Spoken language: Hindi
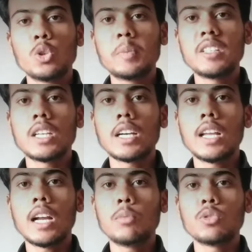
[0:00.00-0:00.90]
उस पर
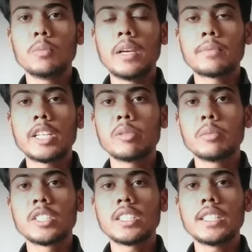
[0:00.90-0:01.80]
जाकर आप उस वेबसाइट
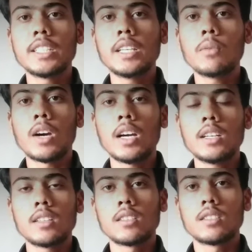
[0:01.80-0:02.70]
पे विज़िट करिए वहाँ
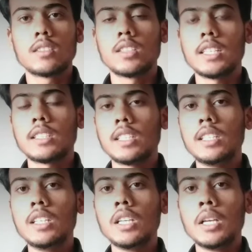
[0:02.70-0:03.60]
जैसे
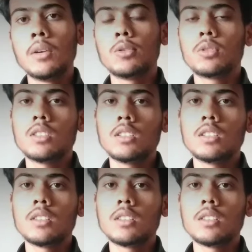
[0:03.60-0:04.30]
ही उस